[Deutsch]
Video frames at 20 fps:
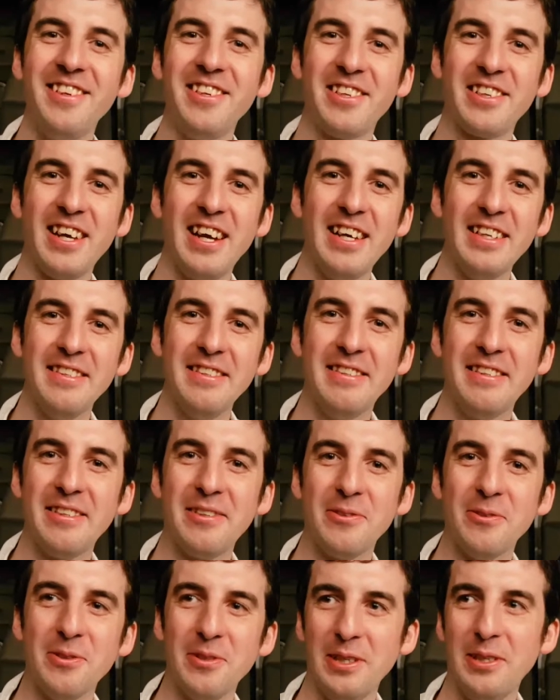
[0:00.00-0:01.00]
die Straßen
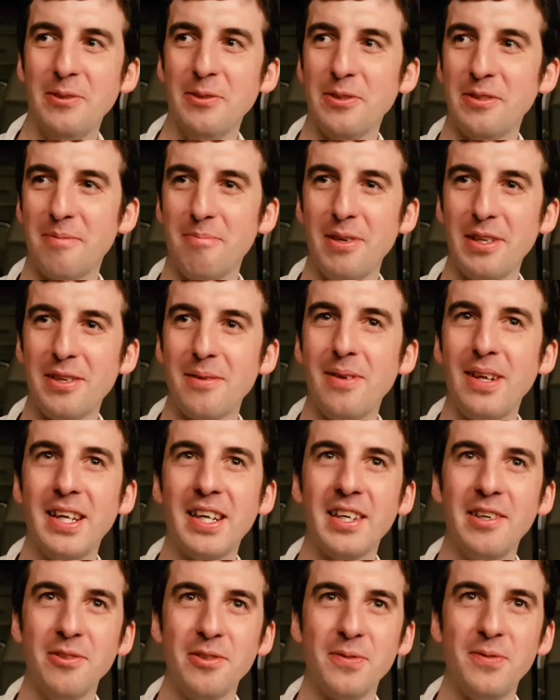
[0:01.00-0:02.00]
sind durchaus manchmal
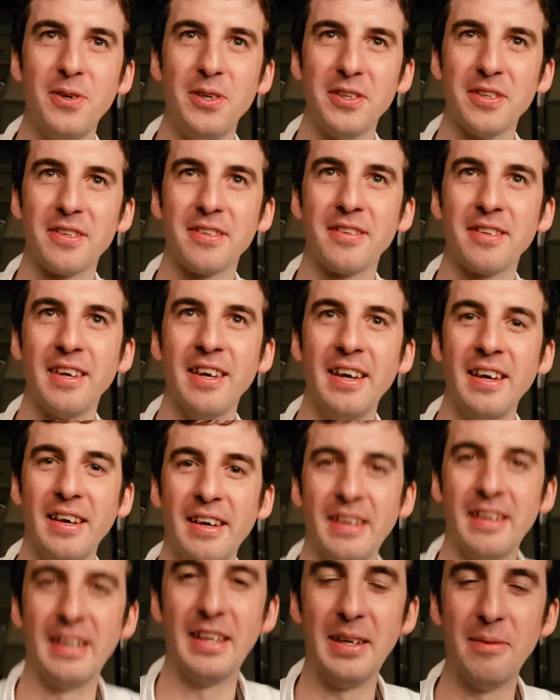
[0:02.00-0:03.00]
herausfordernd,
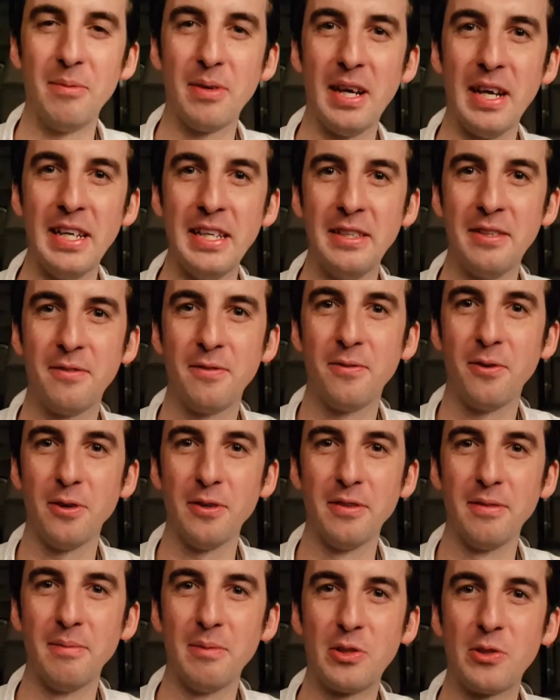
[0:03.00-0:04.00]
ähm, reicht
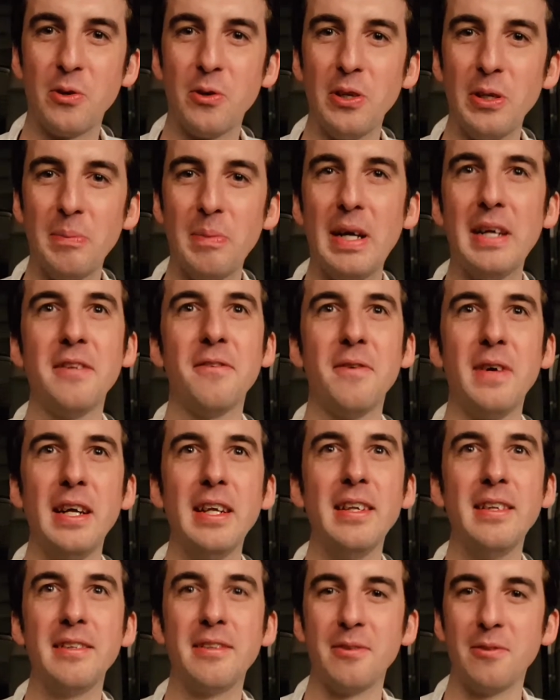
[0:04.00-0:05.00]
von schönem
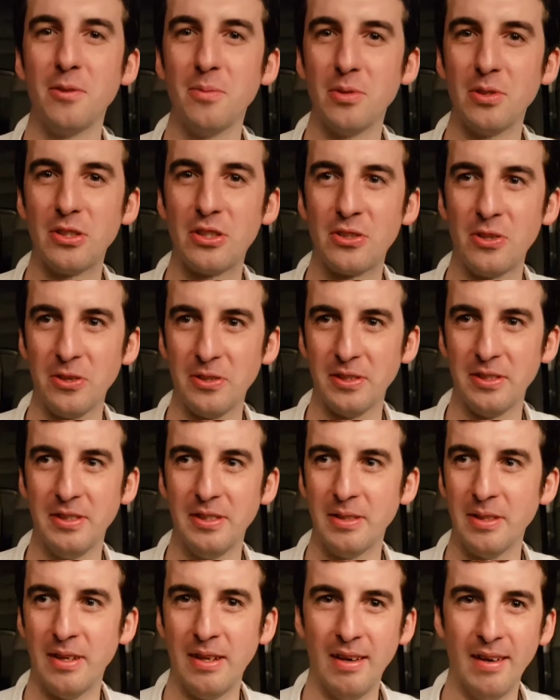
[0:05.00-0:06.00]
Asphalt über
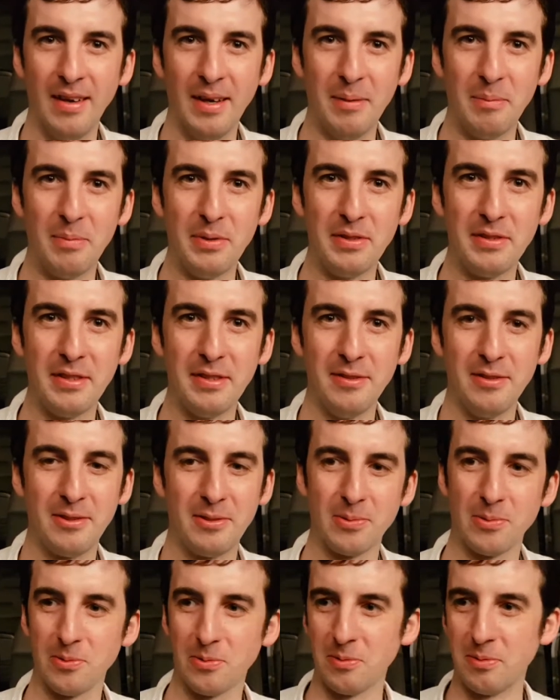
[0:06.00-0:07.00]
Schotter bis hin
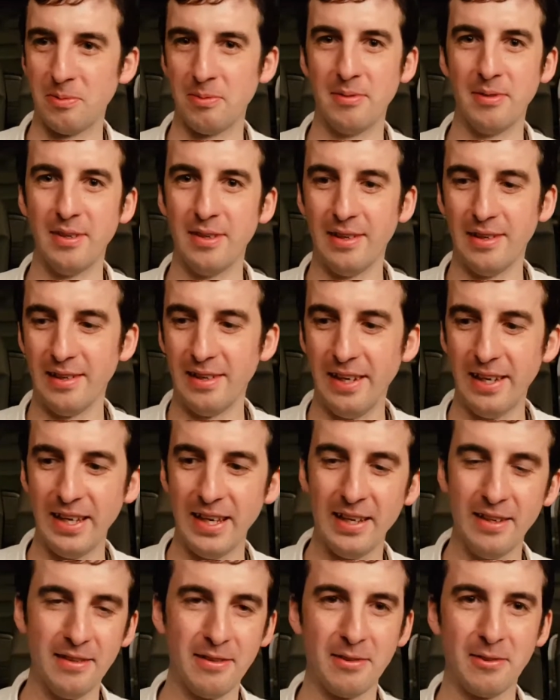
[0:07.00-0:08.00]
zu,
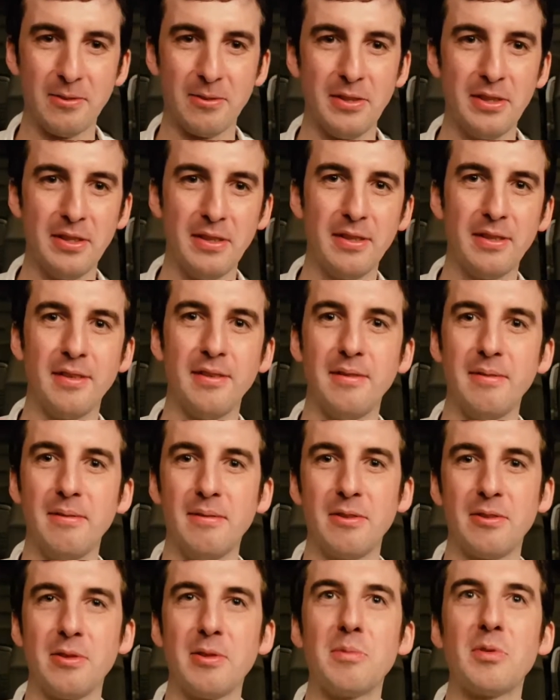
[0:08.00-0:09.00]
naja, so, einer,
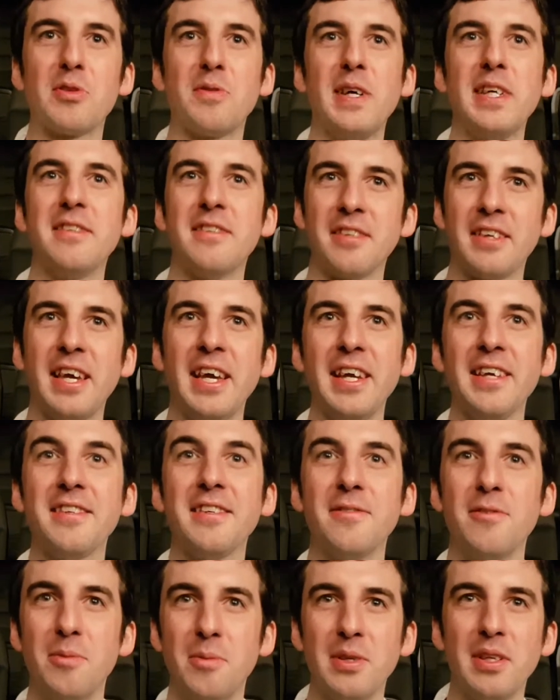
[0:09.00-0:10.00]
so einem Schweizer
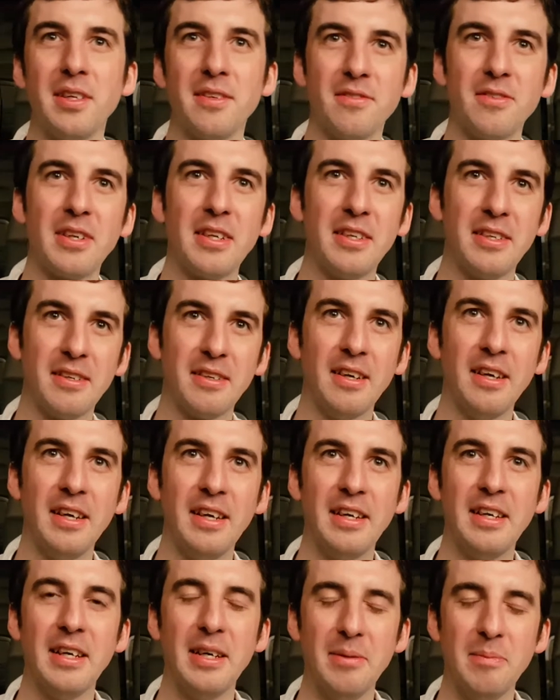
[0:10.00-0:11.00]
Käse, wo man dann wirklich
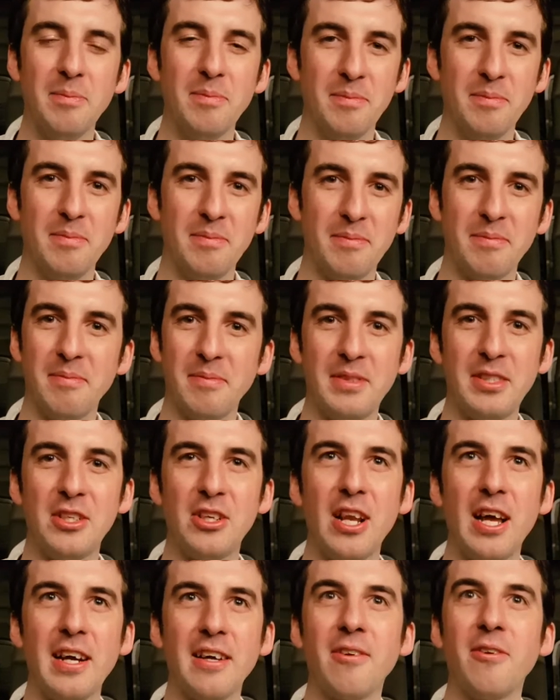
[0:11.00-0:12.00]
ähm, die
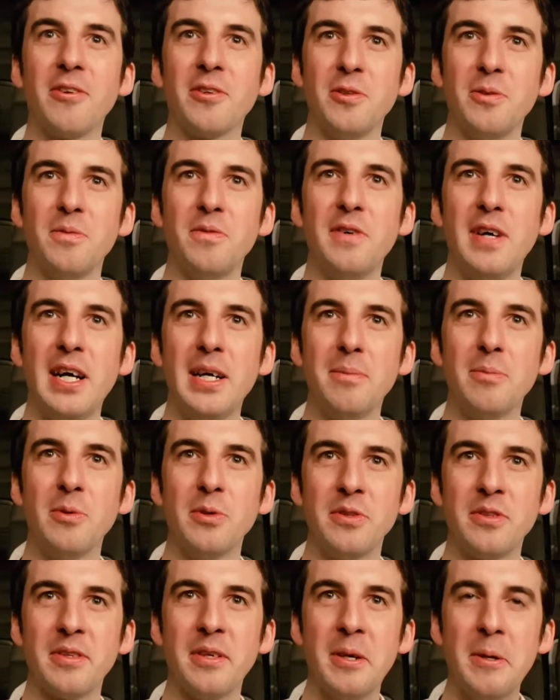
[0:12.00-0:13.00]
Schlaglöcher umfahren
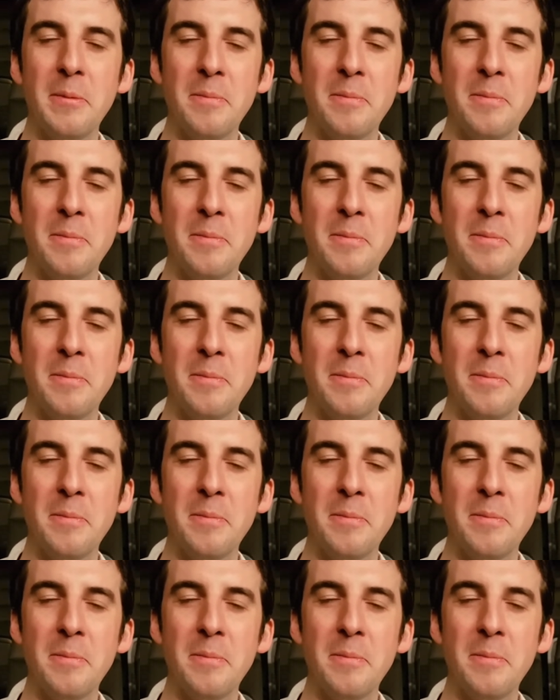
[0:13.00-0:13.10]
muss.